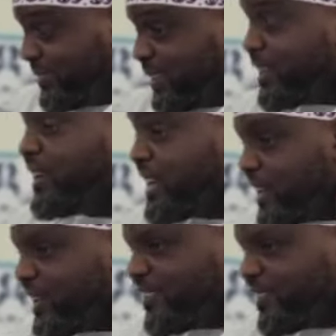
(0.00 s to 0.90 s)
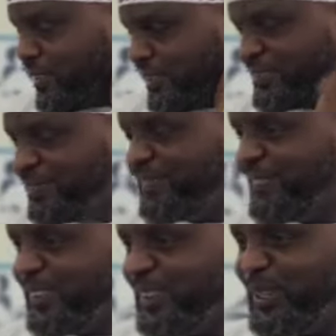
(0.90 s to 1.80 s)
قال عائشة
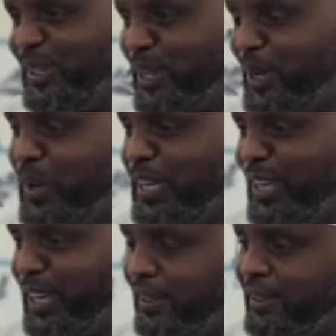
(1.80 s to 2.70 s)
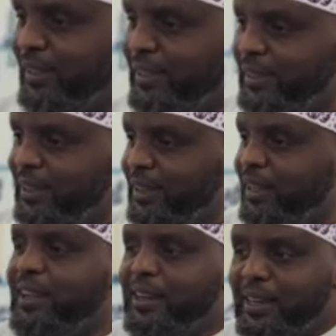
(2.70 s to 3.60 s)
رضي الله عنها
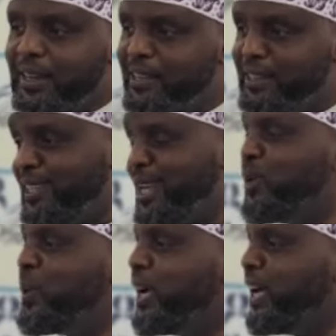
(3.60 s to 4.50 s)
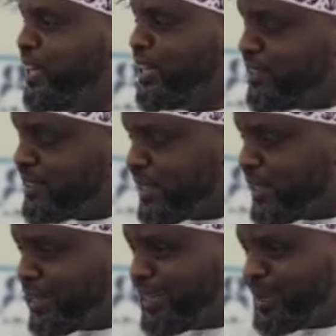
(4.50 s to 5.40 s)
قال لا نسألك عن
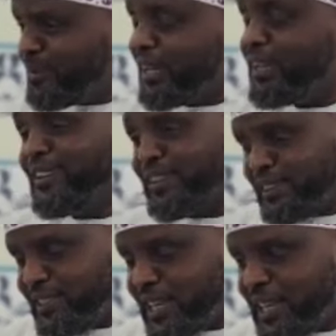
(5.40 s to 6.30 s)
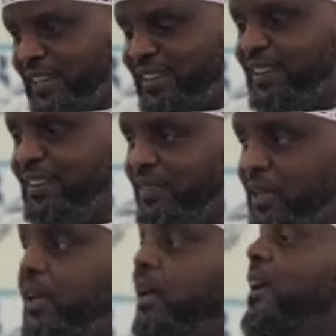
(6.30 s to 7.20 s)
النساء إنما عن الرجال
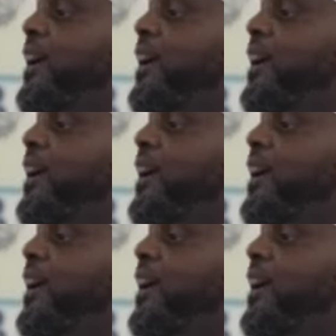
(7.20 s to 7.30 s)
فقال